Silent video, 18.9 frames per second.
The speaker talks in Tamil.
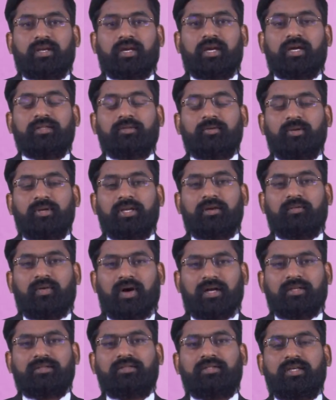கர்த்தருடைய
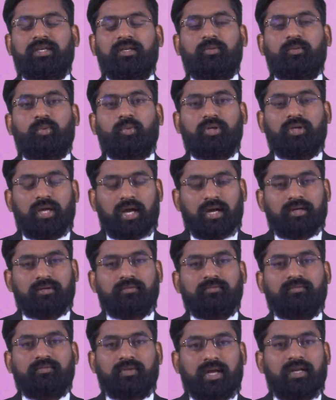வார்த்தை
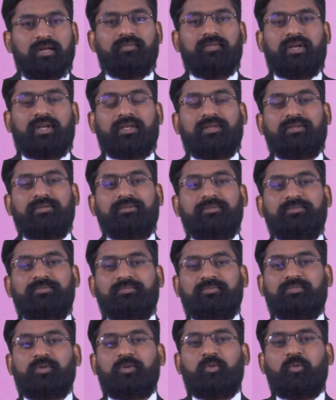உண்டாகும் நாள் வரைக்கும்
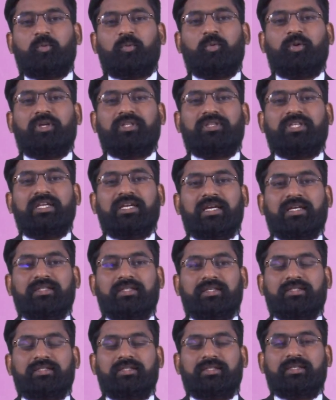ஒரு
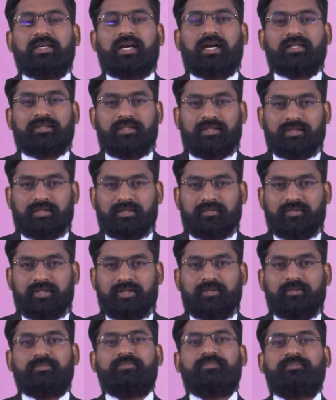தீர்க்கதரிசி காத்திருக்க
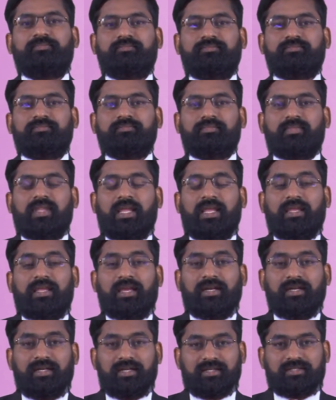வேண்டும்
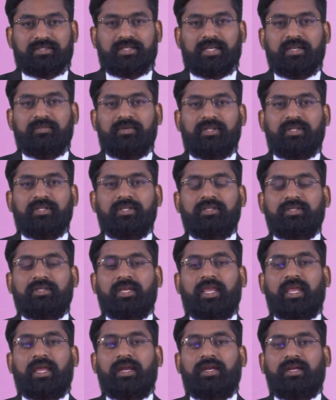என்ன செய்வது
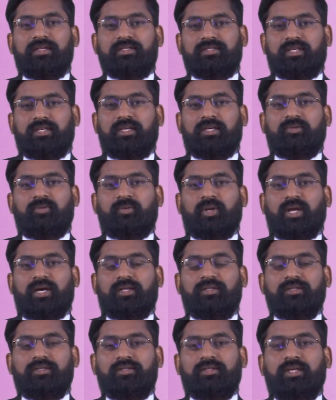என்ன
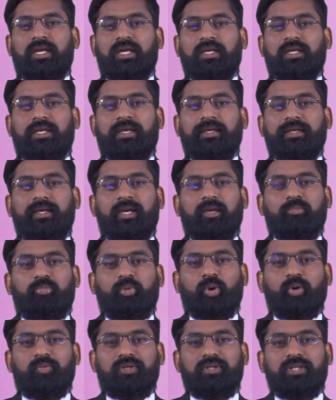செய்யக்கூடாது எங்கே
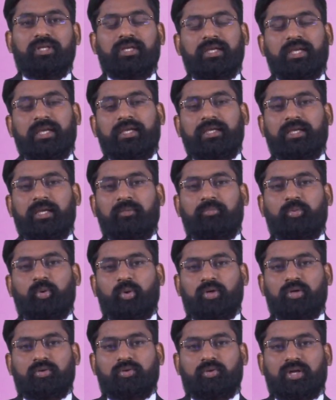போவது எங்கே
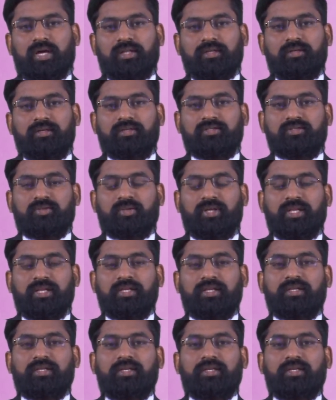போகக்கூடாது என்று சொல்லி